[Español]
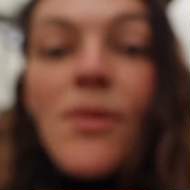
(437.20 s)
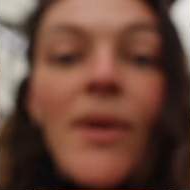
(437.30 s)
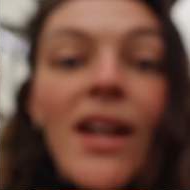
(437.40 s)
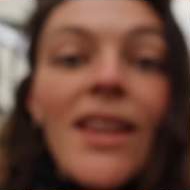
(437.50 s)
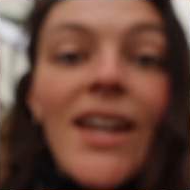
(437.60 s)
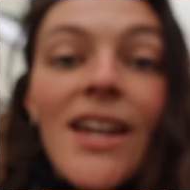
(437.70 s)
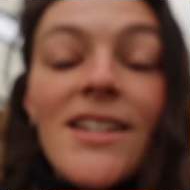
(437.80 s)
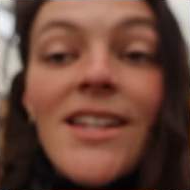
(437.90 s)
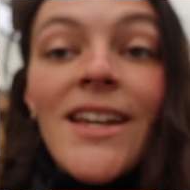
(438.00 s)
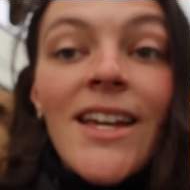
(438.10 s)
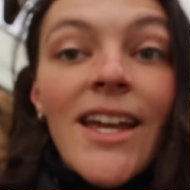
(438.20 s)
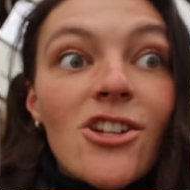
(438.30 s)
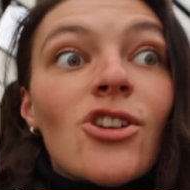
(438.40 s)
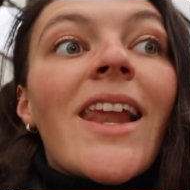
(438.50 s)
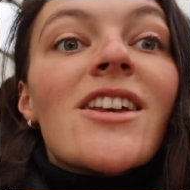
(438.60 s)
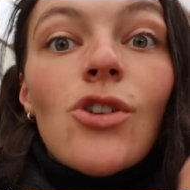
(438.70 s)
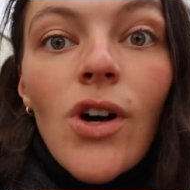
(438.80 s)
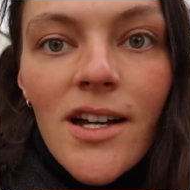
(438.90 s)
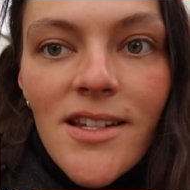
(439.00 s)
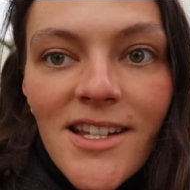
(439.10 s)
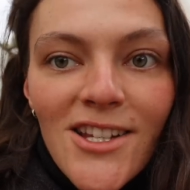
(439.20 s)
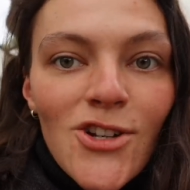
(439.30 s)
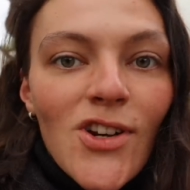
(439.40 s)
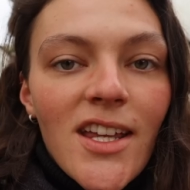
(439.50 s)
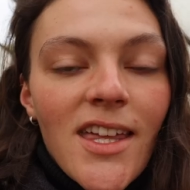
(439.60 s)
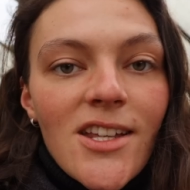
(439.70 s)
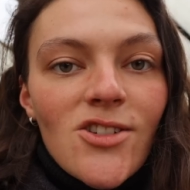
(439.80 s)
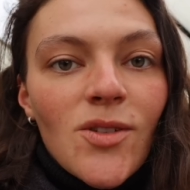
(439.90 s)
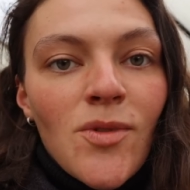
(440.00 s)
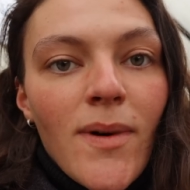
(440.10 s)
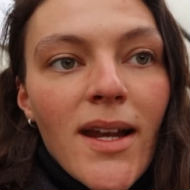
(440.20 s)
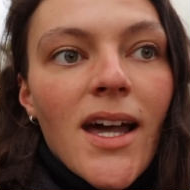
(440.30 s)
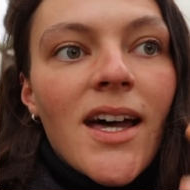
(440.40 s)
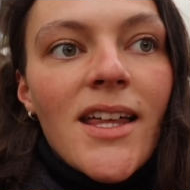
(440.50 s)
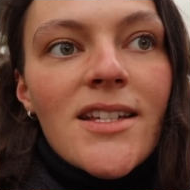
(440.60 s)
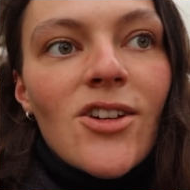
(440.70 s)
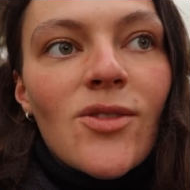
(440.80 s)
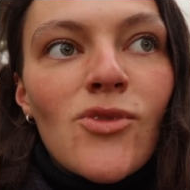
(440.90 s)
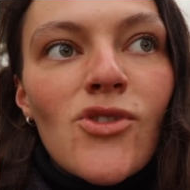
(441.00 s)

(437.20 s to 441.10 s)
me parece que es que son las hojas las que son rayadas, son como variegadas y con